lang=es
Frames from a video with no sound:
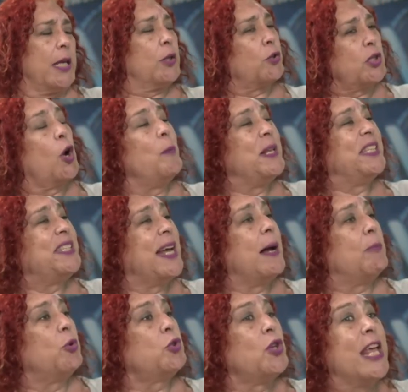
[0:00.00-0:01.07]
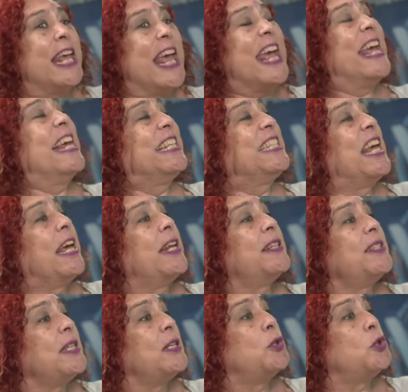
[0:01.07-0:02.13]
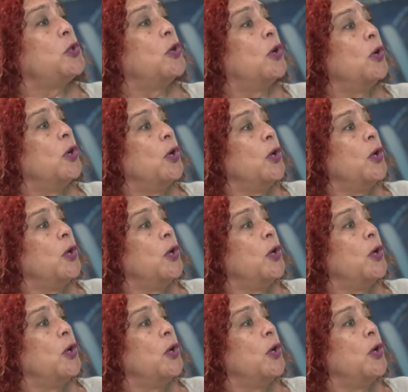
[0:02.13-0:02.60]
entonces comenzamos en ese ejercicio